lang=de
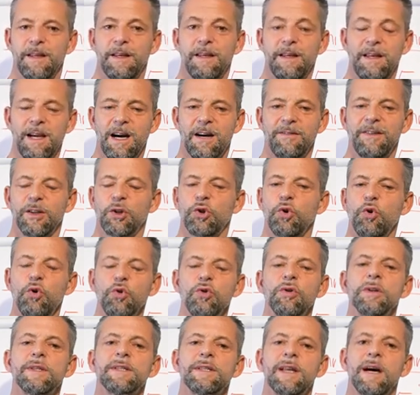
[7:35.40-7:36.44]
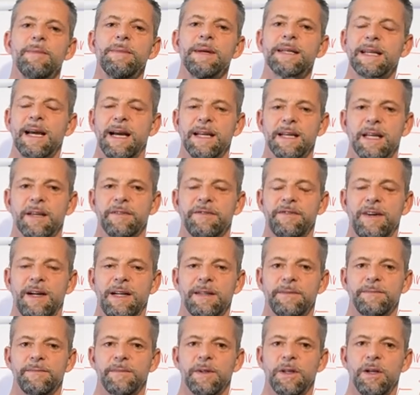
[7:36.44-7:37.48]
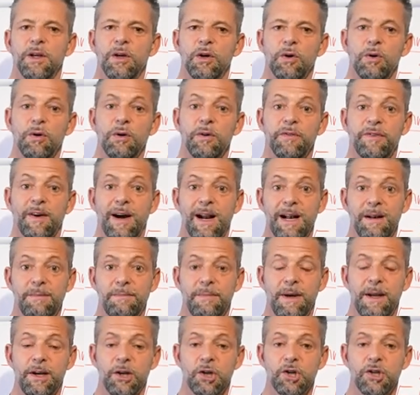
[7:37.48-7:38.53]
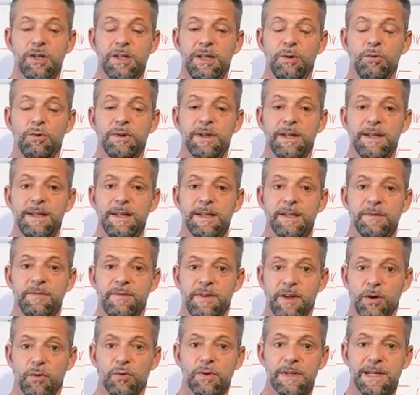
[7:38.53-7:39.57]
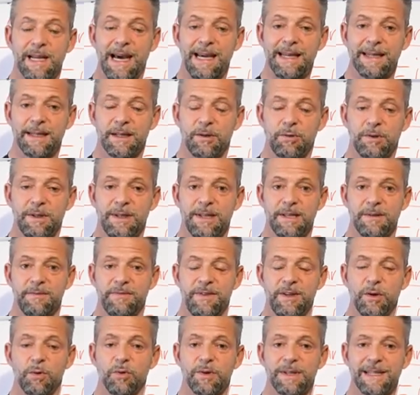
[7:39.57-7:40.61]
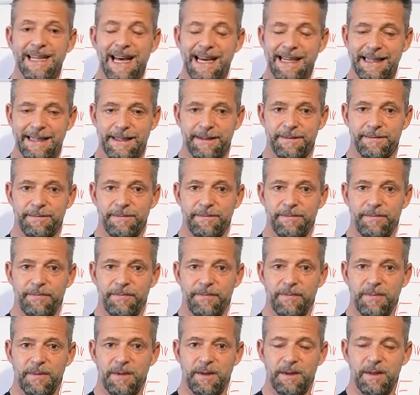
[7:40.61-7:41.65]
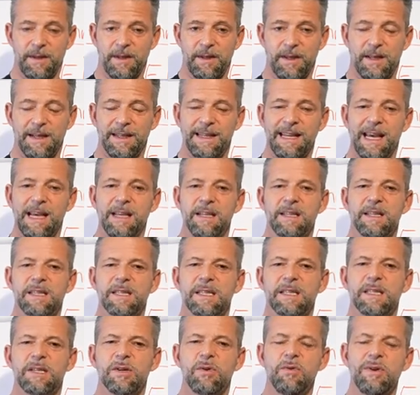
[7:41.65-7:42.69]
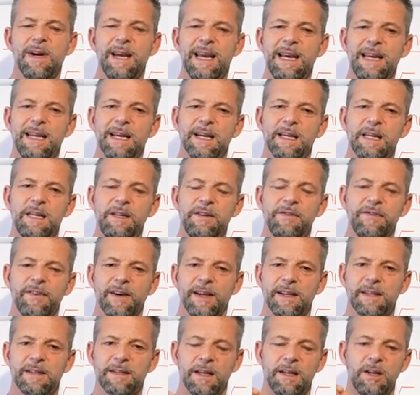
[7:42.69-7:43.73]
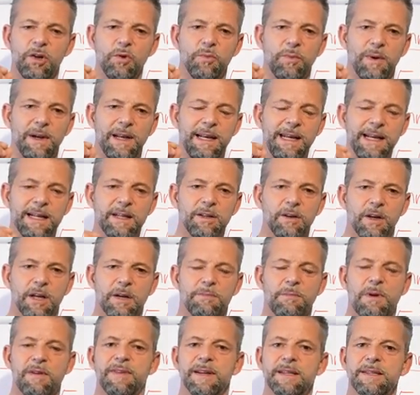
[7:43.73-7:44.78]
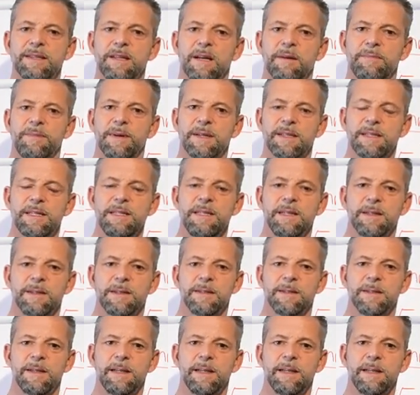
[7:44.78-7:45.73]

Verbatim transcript: Ja, wir tun uns damit keinen Gefallen. Und vor allem Menschen, die unter diesem Virus leiden und diesem Virus Neid, der ist so energiefressend, denn überlegt euch mal, was da passiert.